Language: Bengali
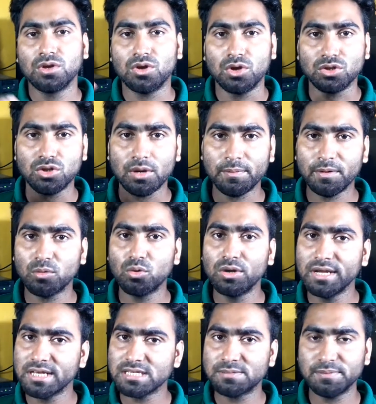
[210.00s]
হয়তো আপনার
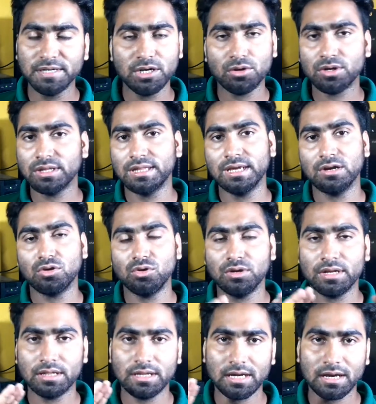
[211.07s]
অডিয়েন্স ভিডিওটা দেখলো
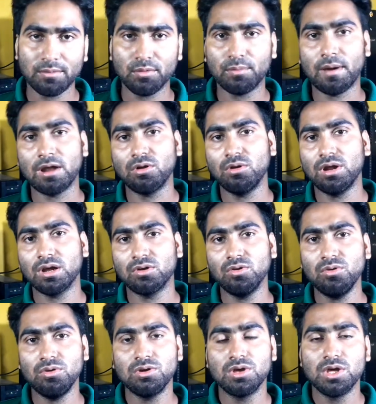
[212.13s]
দেখার পর ভালো
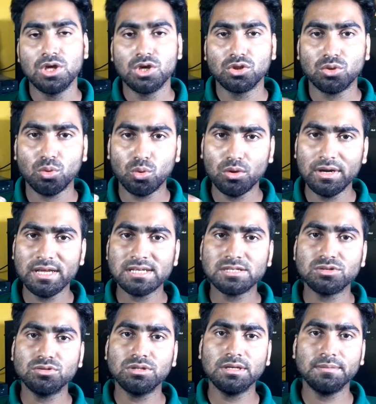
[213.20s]
লাগলো তো অডিয়েন্স
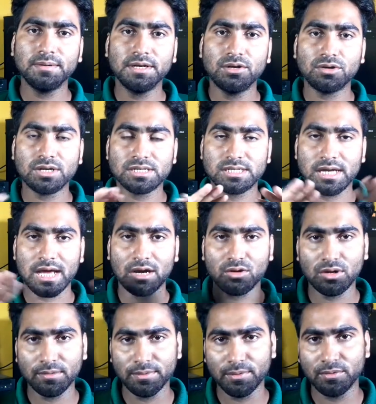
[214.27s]
যদি ভিডিওটা শেয়ার
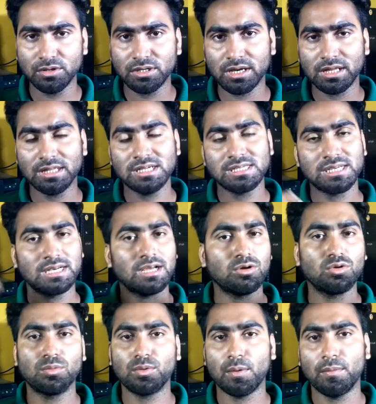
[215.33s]
করে বিভিন্ন জায়গাতে সেটা
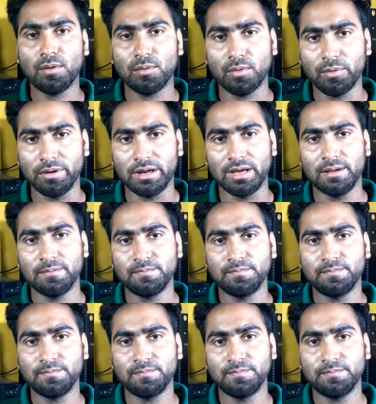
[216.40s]
কোনো প্রবলেম হবে না